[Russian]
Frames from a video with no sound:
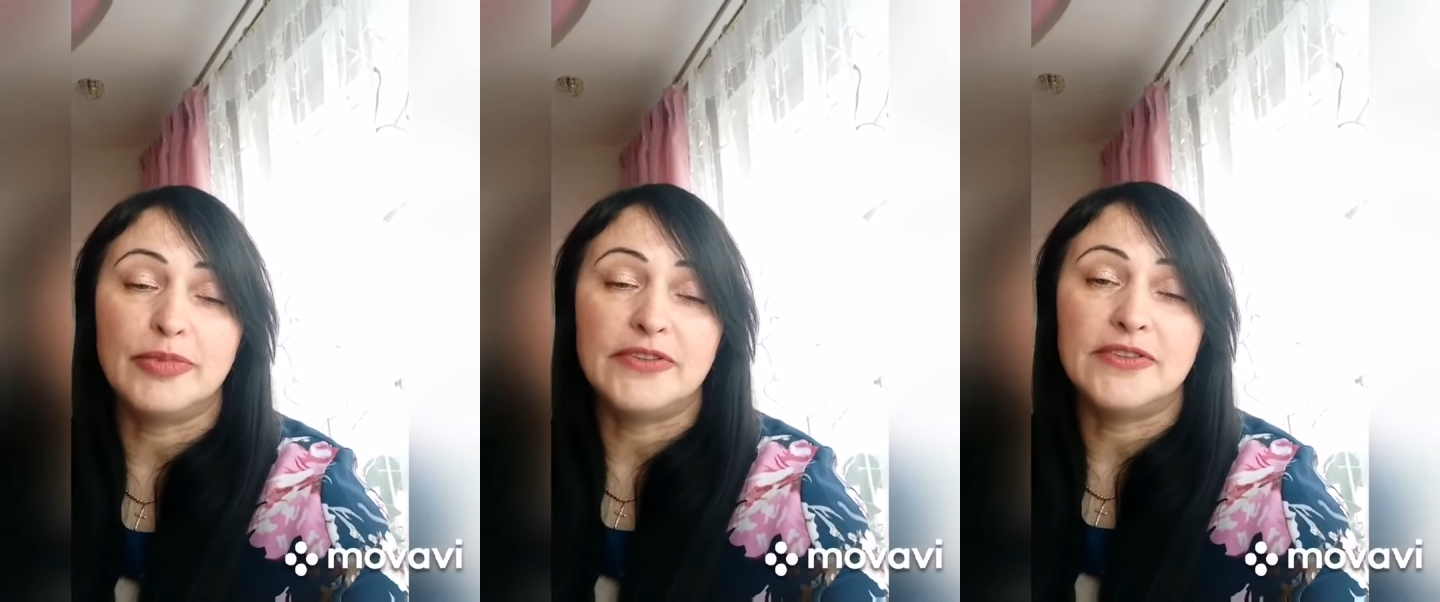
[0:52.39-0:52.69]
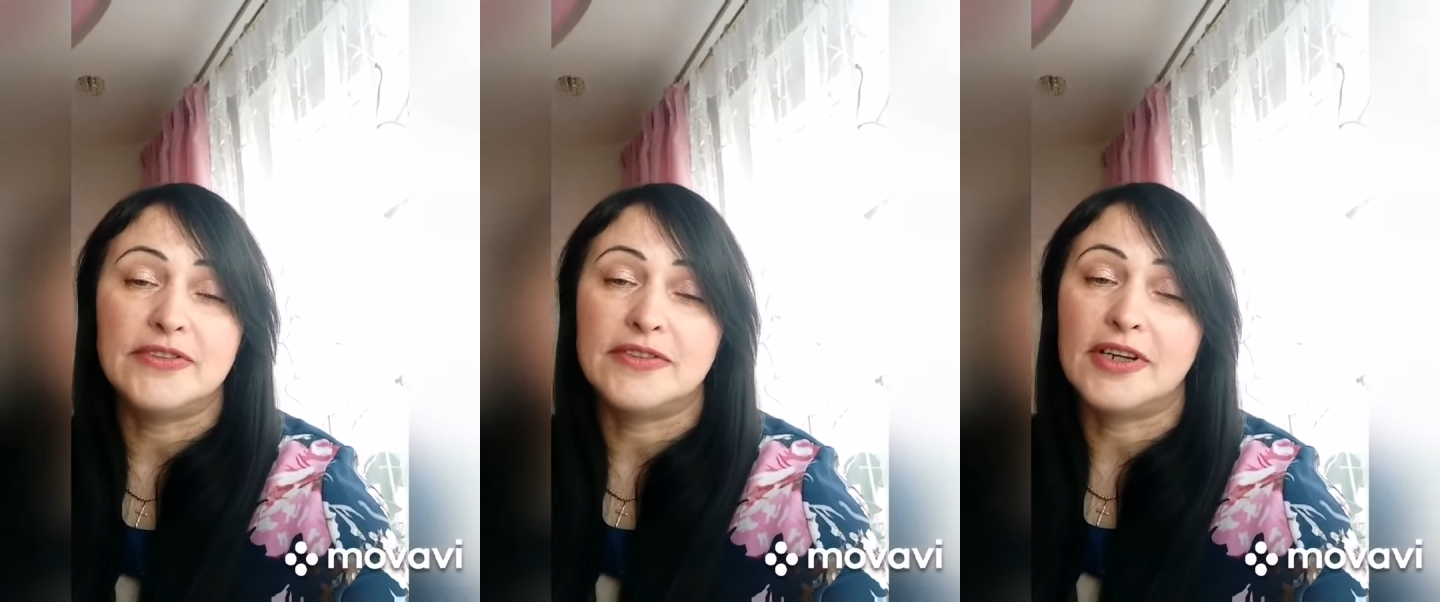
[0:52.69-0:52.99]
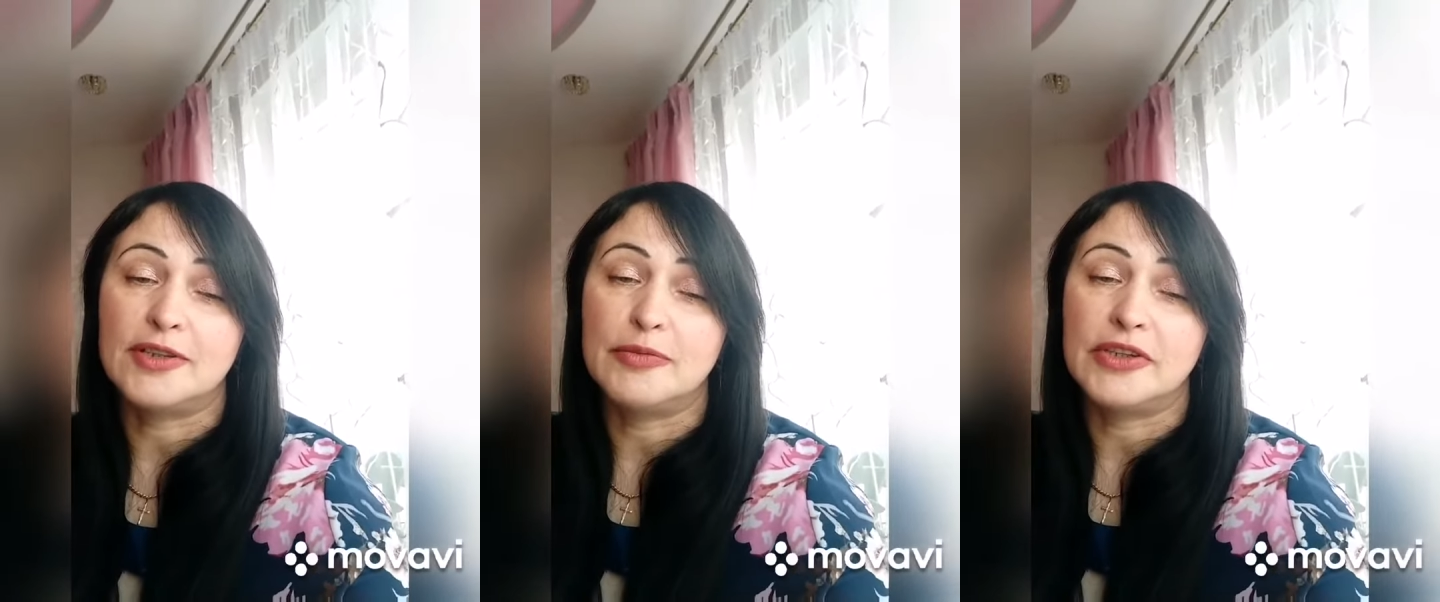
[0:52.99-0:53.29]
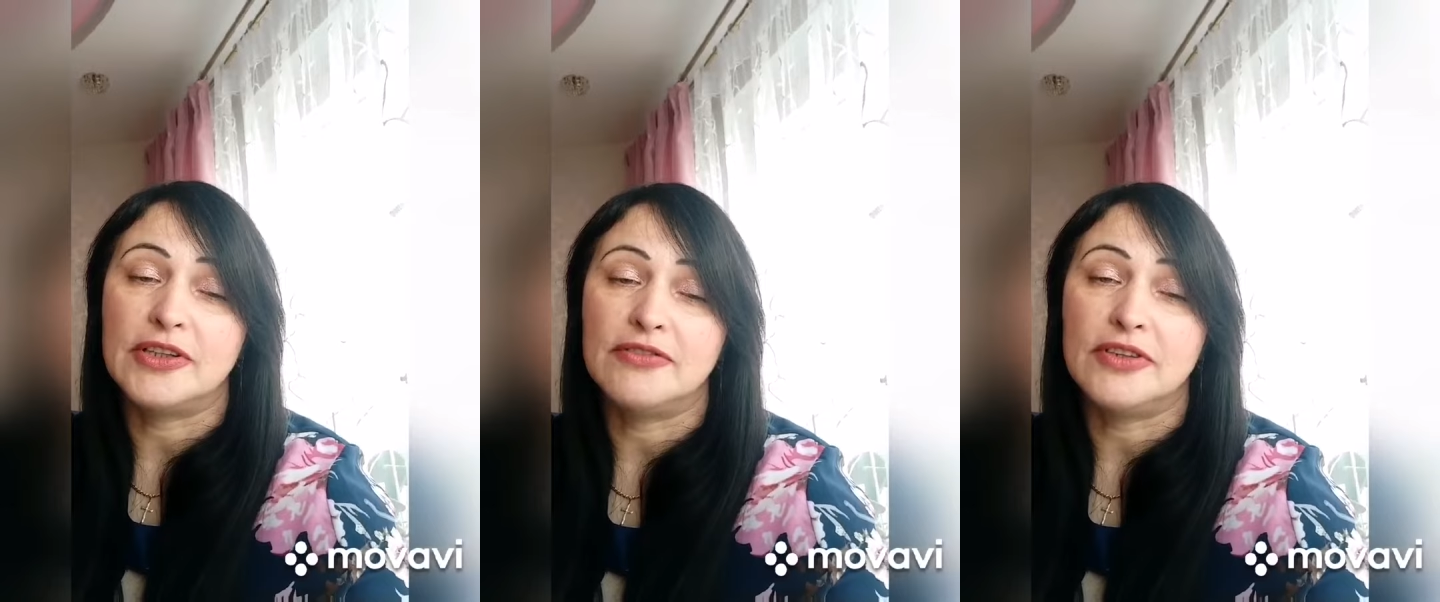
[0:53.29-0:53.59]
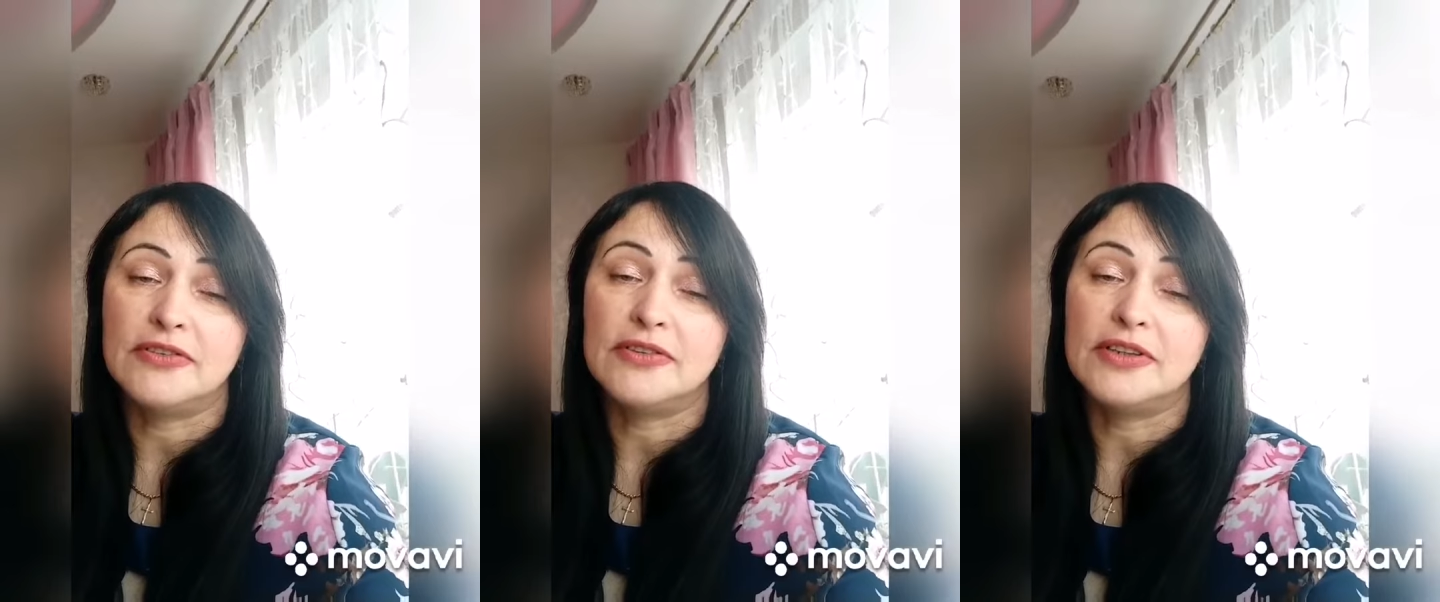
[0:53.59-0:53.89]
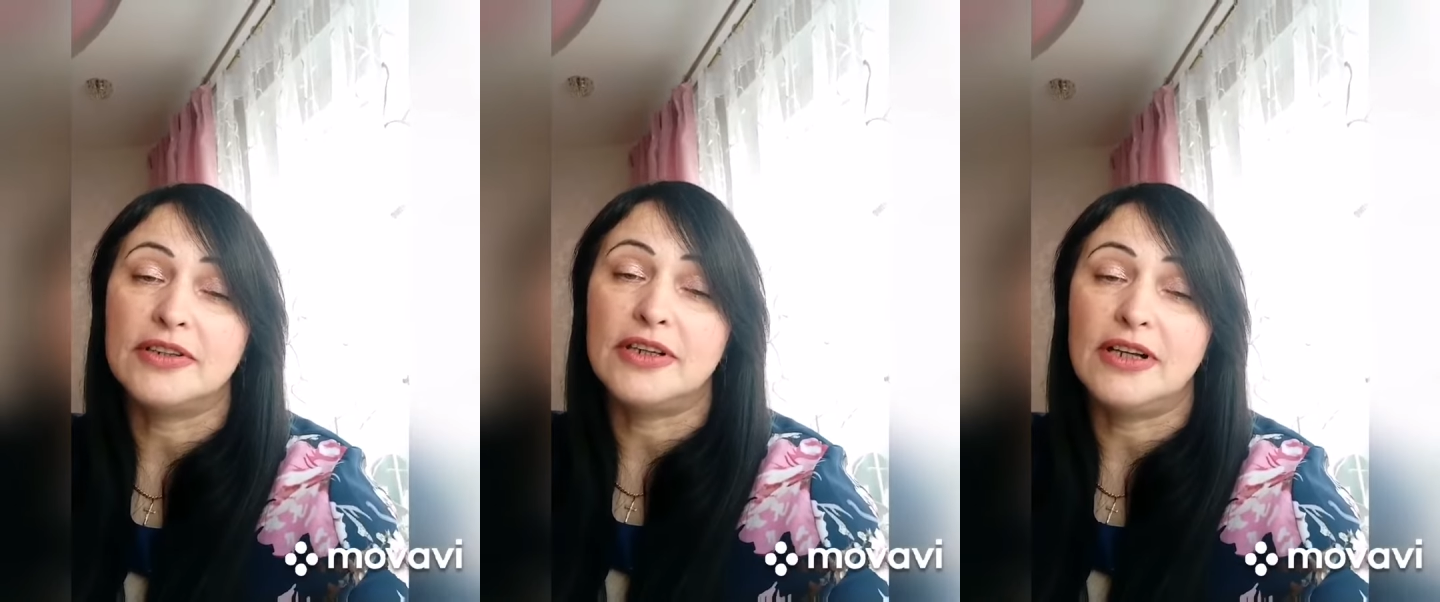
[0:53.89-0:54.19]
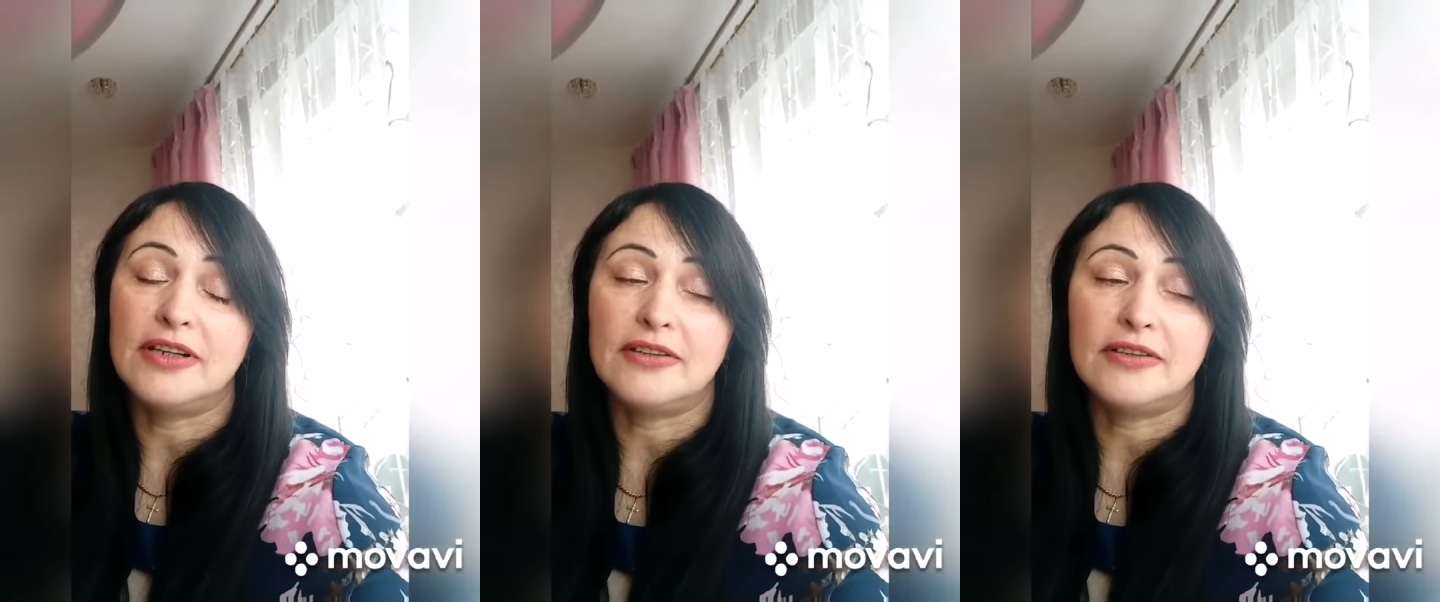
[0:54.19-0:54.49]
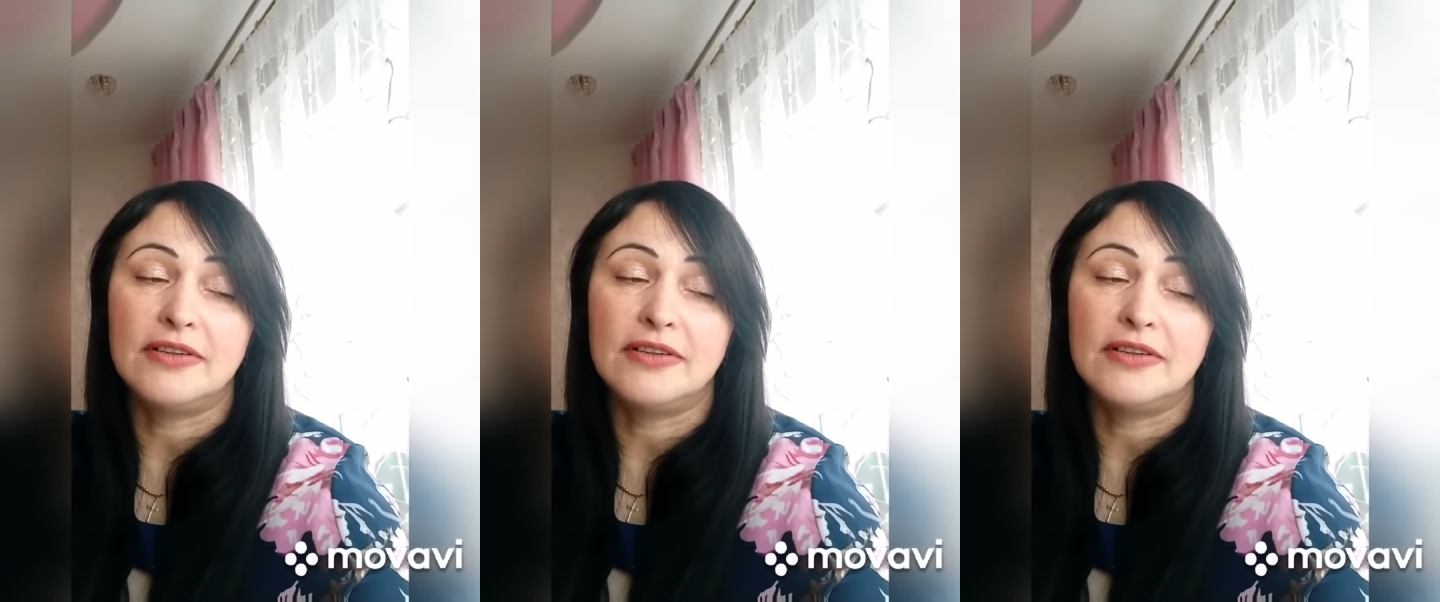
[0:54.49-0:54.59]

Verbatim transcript: пятьдесят мгновенных лет.